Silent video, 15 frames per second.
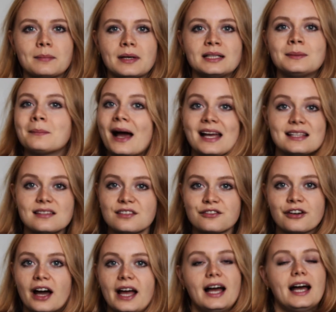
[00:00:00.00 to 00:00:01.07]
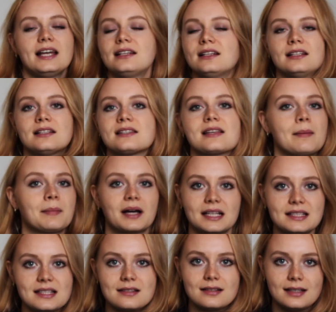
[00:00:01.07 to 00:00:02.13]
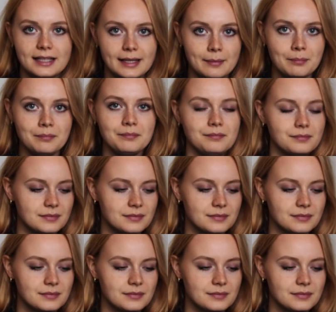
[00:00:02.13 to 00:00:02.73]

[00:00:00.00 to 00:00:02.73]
man die meisten Freiheiten in seinem ganzen Leben.